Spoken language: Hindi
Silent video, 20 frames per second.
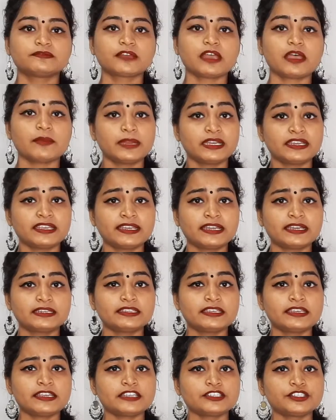खबर की
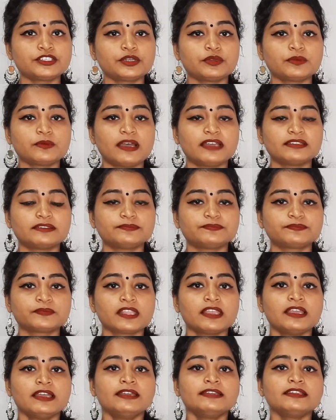करते हैं शुरुआत
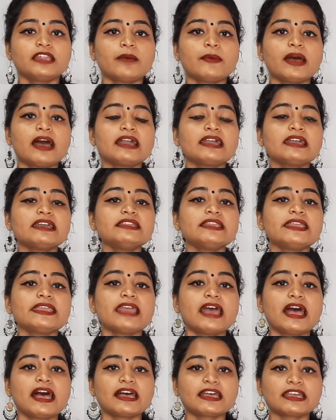नामांकन
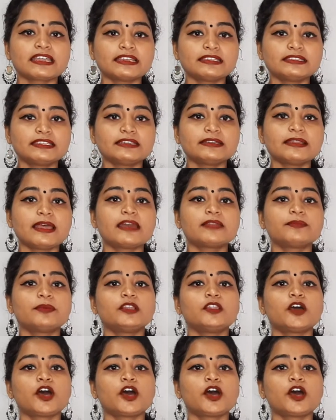के आखिरी दिन अरबल